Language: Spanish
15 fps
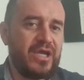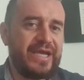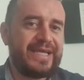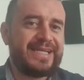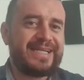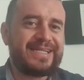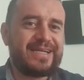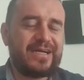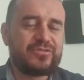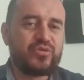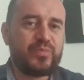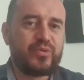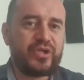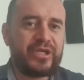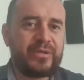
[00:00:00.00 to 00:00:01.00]
en el
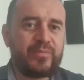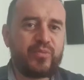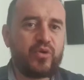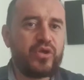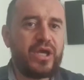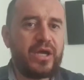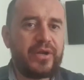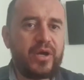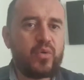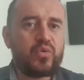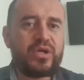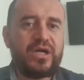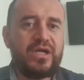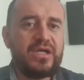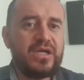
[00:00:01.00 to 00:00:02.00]
caso por ejemplo de
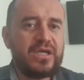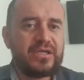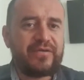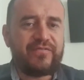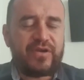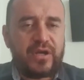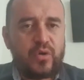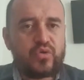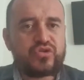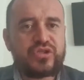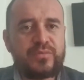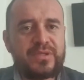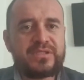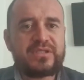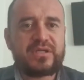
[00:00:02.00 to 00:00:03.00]
Arauca, que fue la
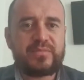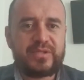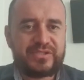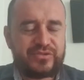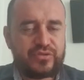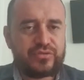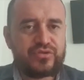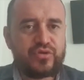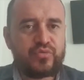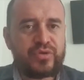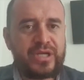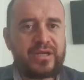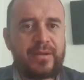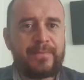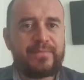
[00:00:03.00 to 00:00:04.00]
última intervención de
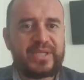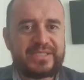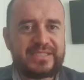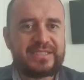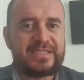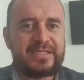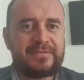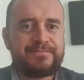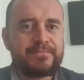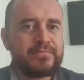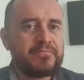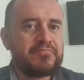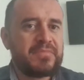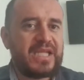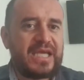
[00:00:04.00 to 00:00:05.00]
una campesina
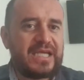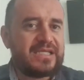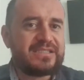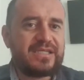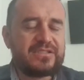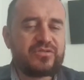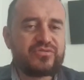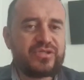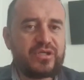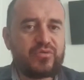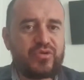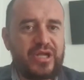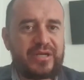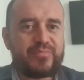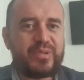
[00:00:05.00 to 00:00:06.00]
que desde su
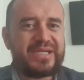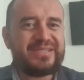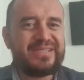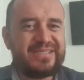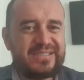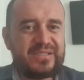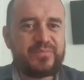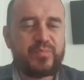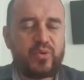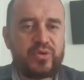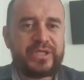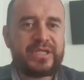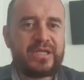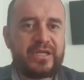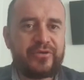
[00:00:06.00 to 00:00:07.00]
celular participó
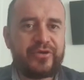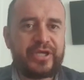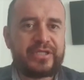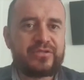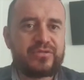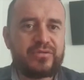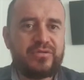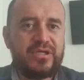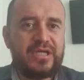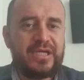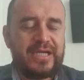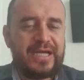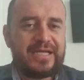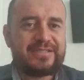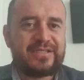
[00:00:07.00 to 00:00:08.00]
en el evento
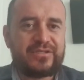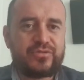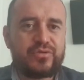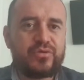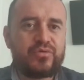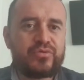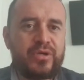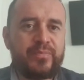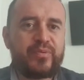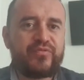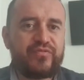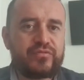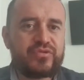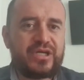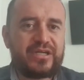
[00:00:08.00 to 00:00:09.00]
haciendo una
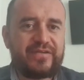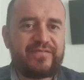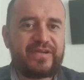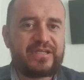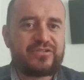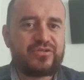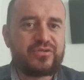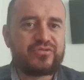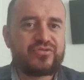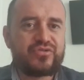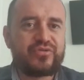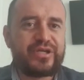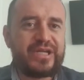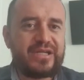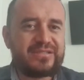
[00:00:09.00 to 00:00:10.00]
profunda reflexión
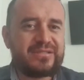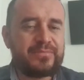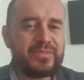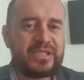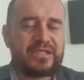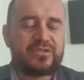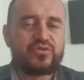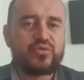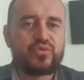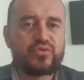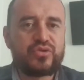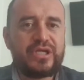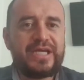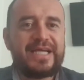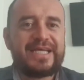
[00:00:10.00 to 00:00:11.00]
sobre la
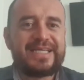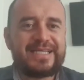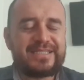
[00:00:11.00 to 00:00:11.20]
similitud que